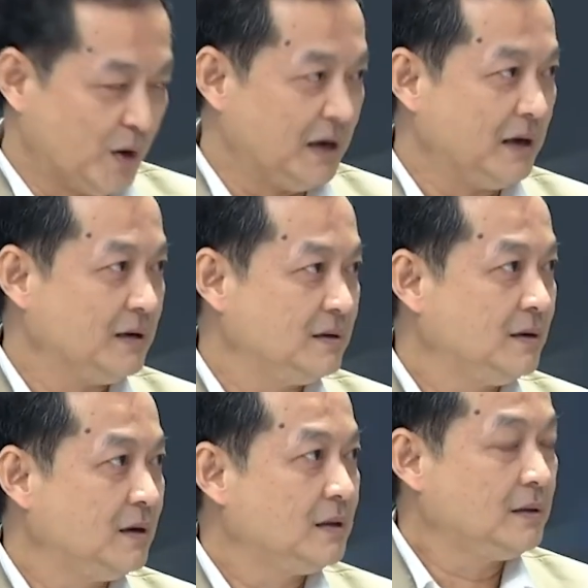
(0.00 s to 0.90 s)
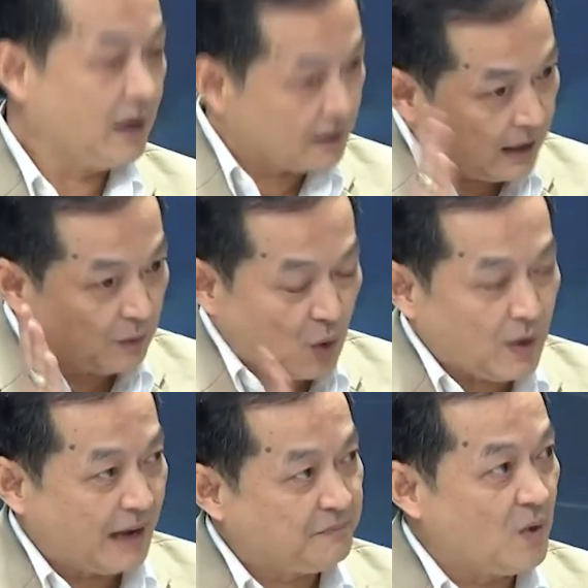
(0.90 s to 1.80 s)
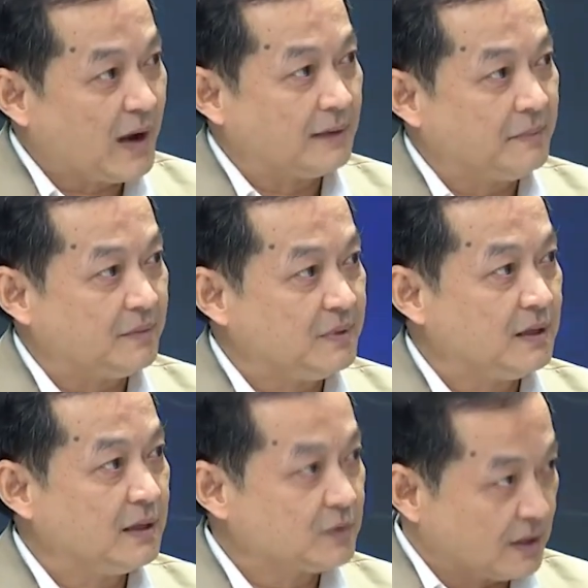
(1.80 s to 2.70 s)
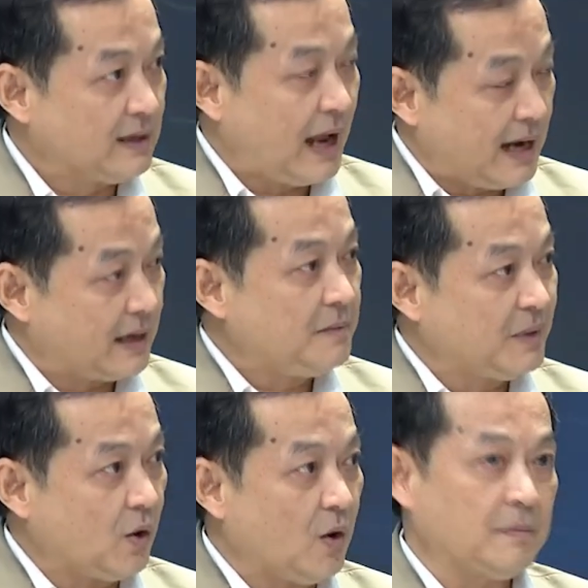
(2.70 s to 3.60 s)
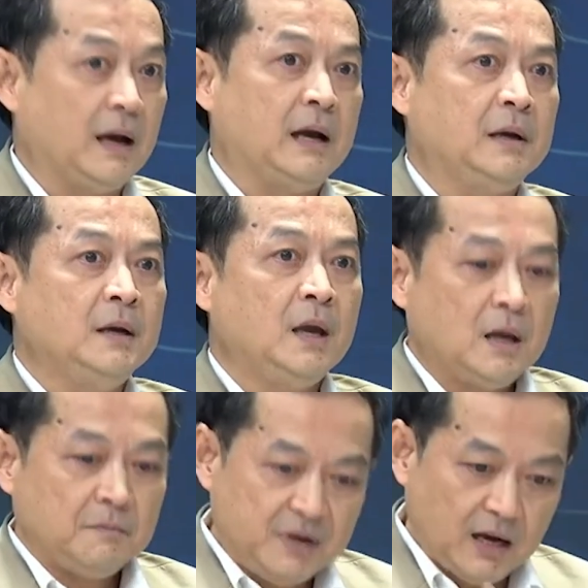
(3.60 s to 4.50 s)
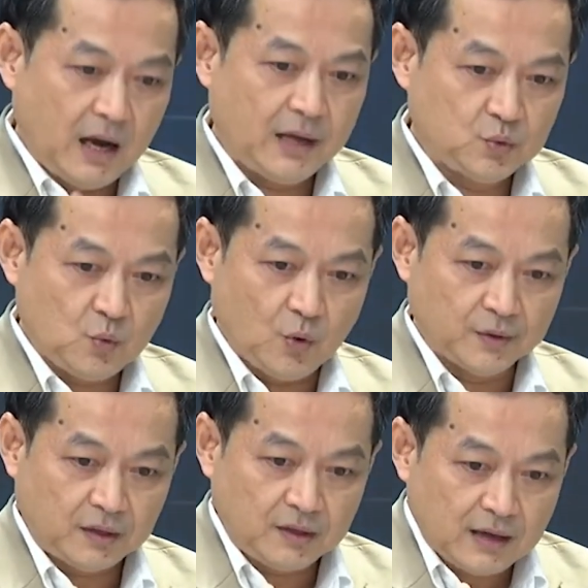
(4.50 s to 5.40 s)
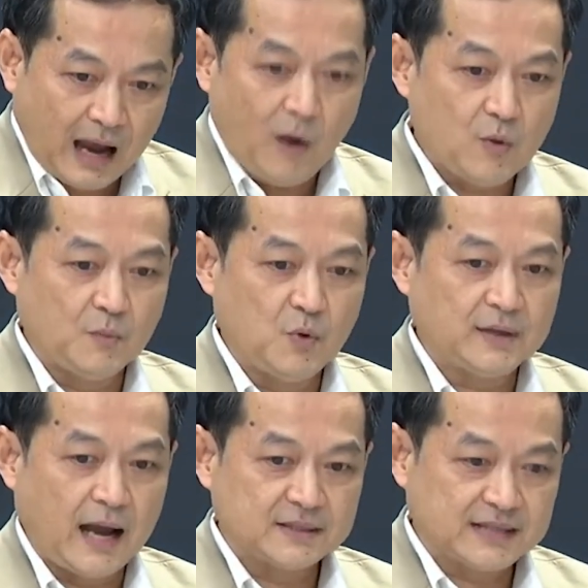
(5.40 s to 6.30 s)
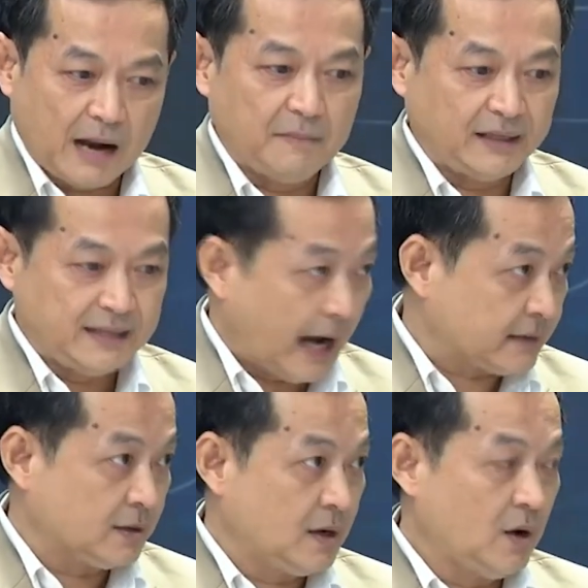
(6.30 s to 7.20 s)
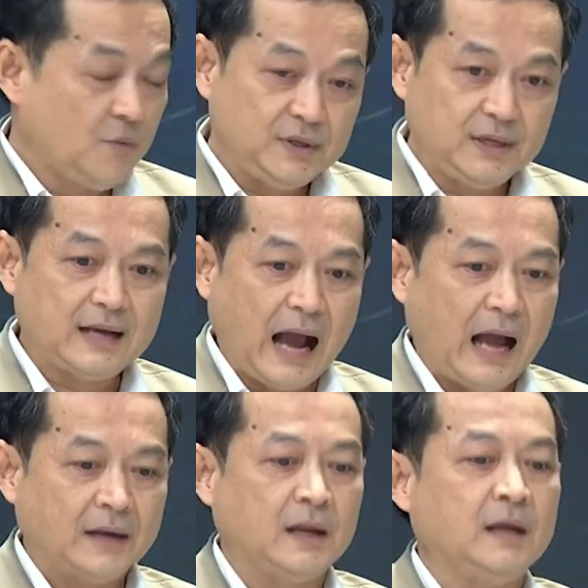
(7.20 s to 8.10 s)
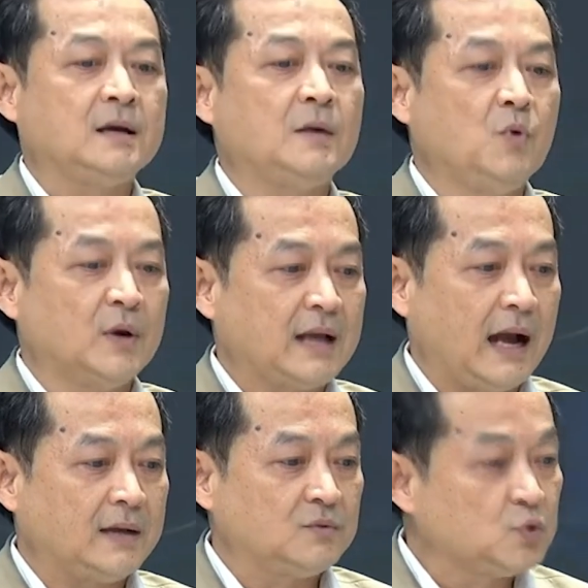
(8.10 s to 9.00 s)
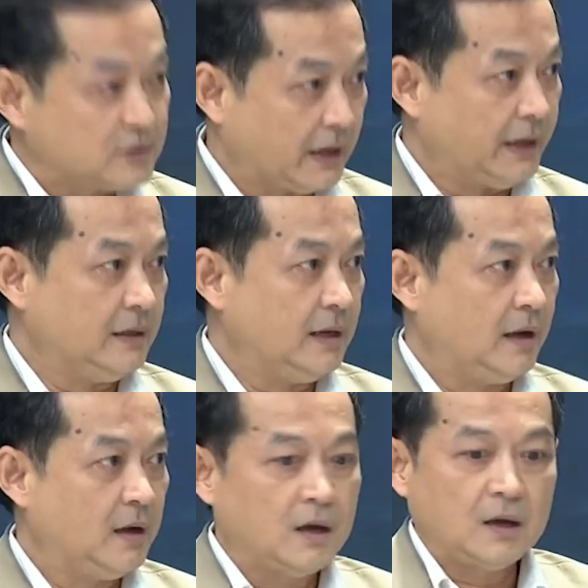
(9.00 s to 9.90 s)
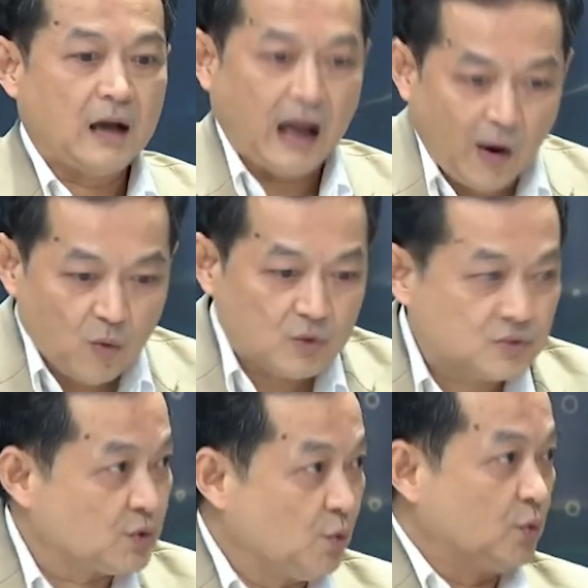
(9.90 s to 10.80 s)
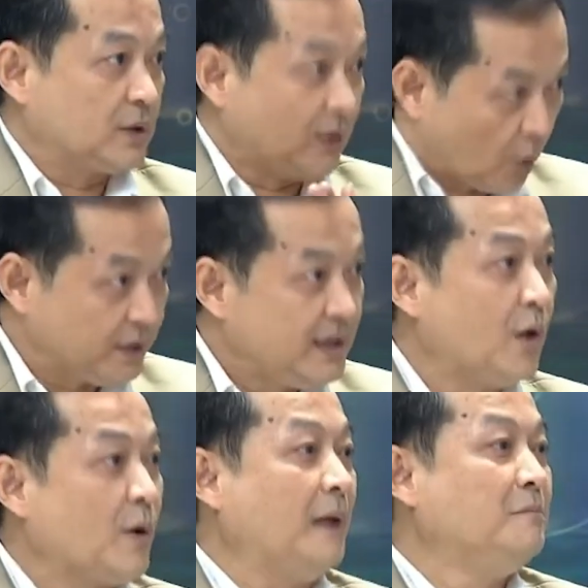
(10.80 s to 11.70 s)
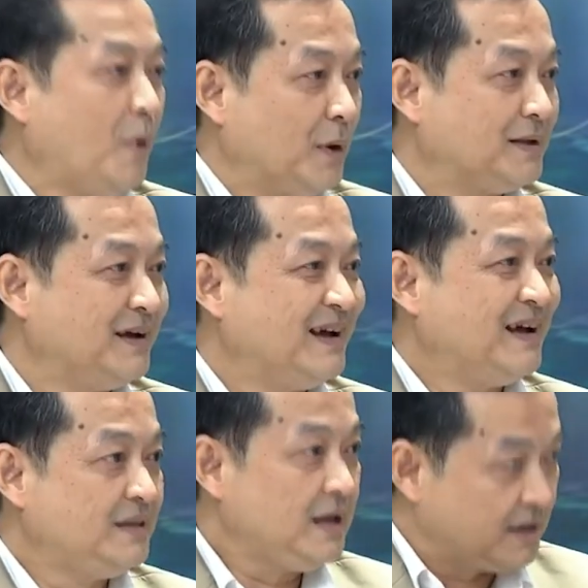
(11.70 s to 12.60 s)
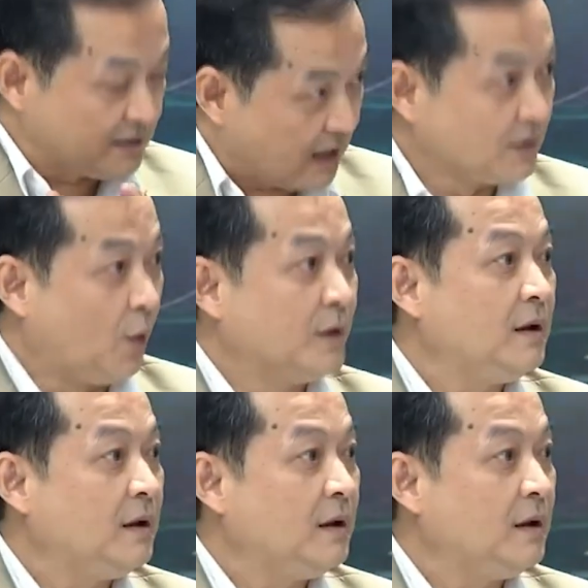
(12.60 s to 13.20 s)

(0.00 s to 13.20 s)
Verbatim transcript: ฮะเนี่ยเราต้องการป้องกันแบบนี้เราถึงร่างให้มันออกมาเพื่อให้ทุกคนที่เข้ากระบวนการสะบัญญัติวิธีการในกระบวนการทุจริตเนี่ยเข้าสู่ถนนเดียวกันหมดครับนี่คือถนน